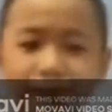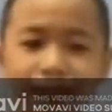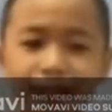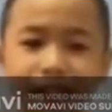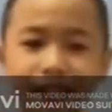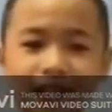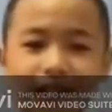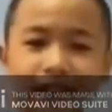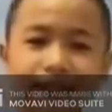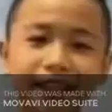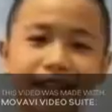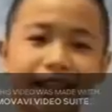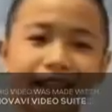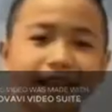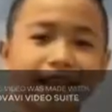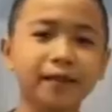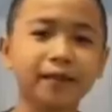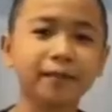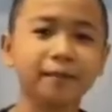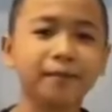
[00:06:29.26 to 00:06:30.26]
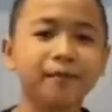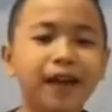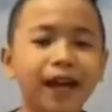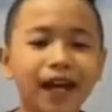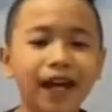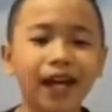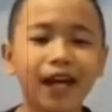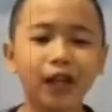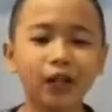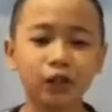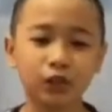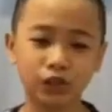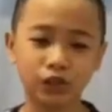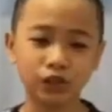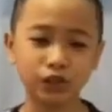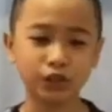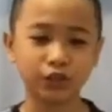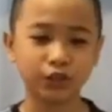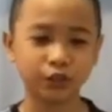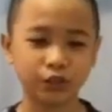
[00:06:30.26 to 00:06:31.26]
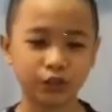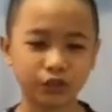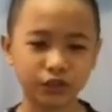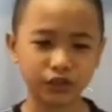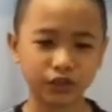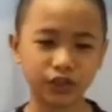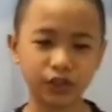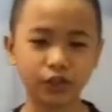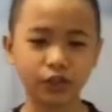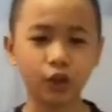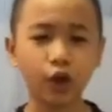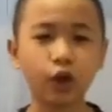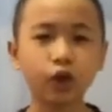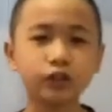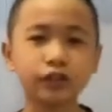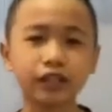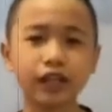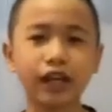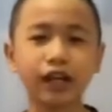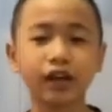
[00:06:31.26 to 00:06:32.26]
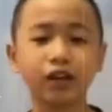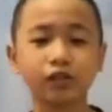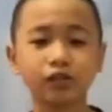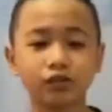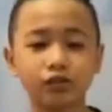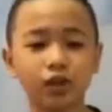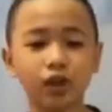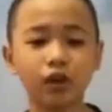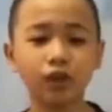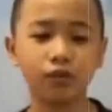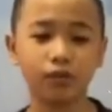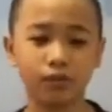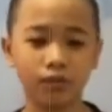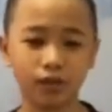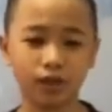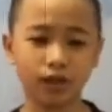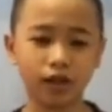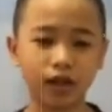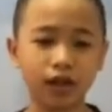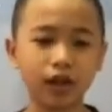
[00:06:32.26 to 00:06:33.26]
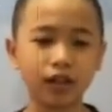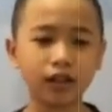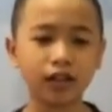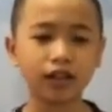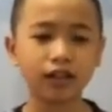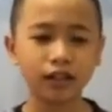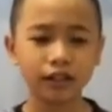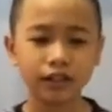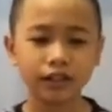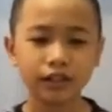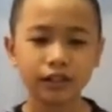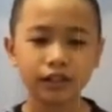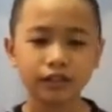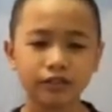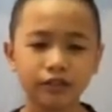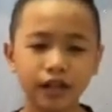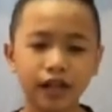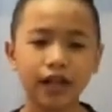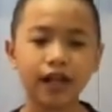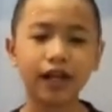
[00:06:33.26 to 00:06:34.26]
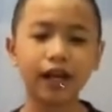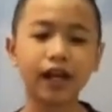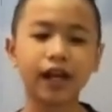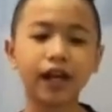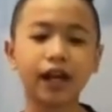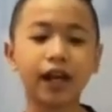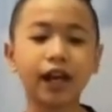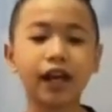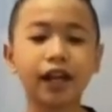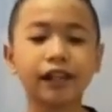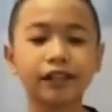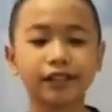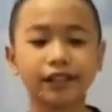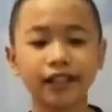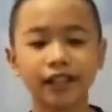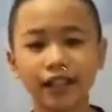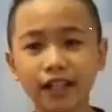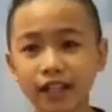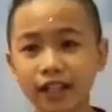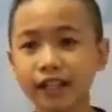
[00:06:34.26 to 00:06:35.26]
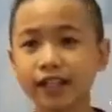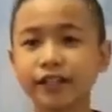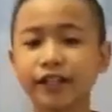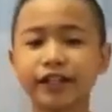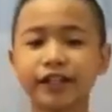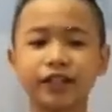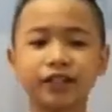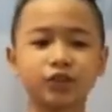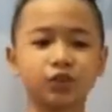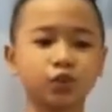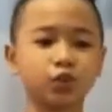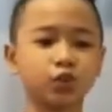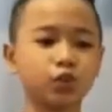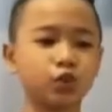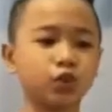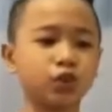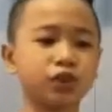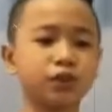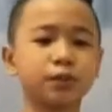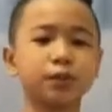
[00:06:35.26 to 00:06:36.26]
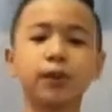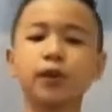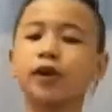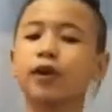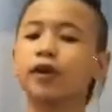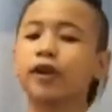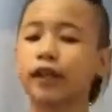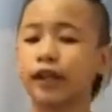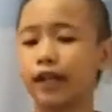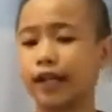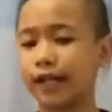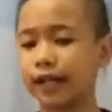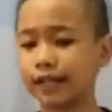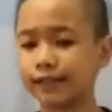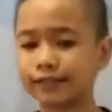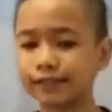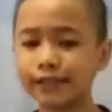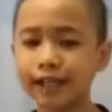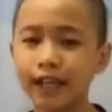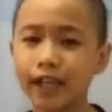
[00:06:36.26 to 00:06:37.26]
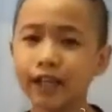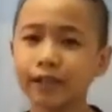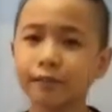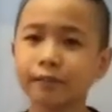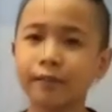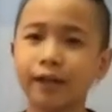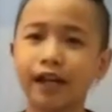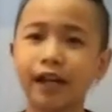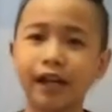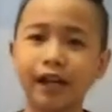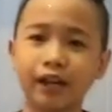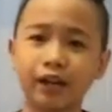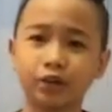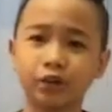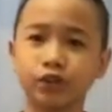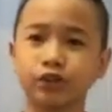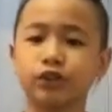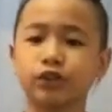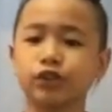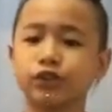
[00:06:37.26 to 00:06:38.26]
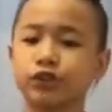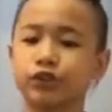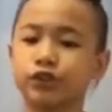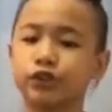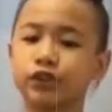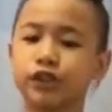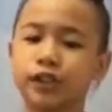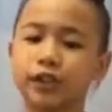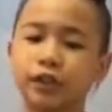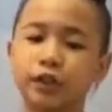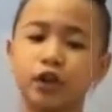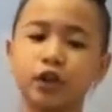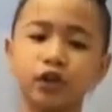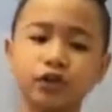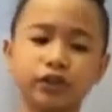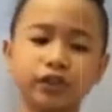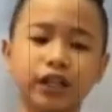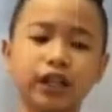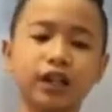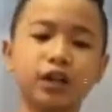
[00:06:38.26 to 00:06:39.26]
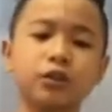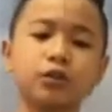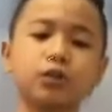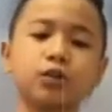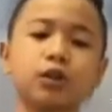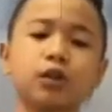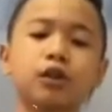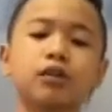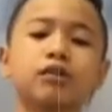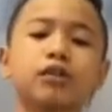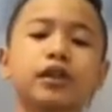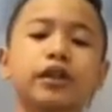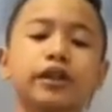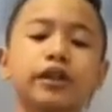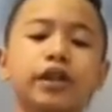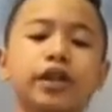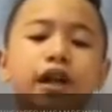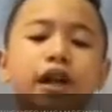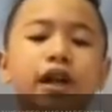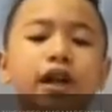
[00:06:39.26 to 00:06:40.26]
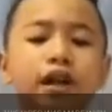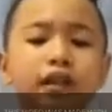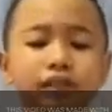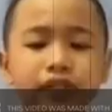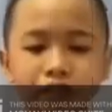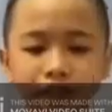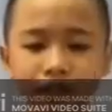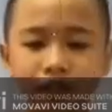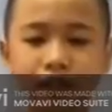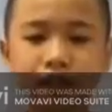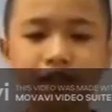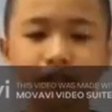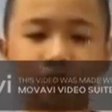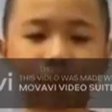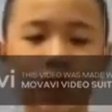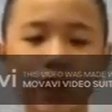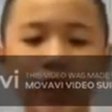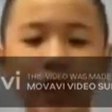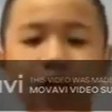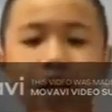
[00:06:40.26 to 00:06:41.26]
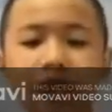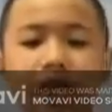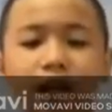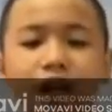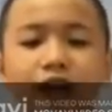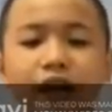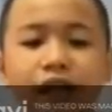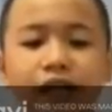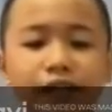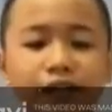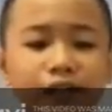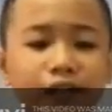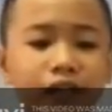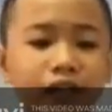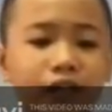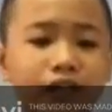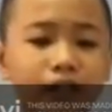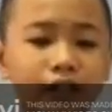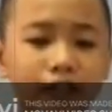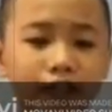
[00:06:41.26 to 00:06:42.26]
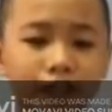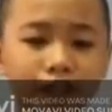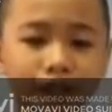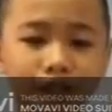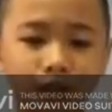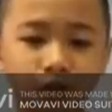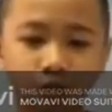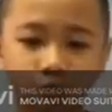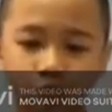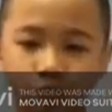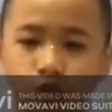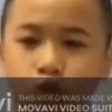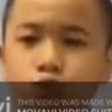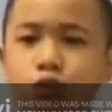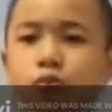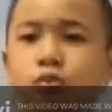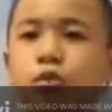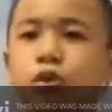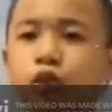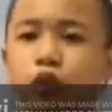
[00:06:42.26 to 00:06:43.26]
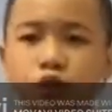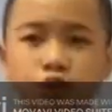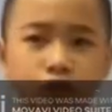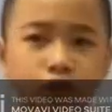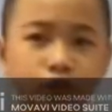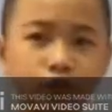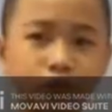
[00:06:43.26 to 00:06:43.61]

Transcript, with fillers: I'm gonna take my whole story all down road. Run till I can't no more. gonna take my whole story all down road. I'm gonna run till I can't no more.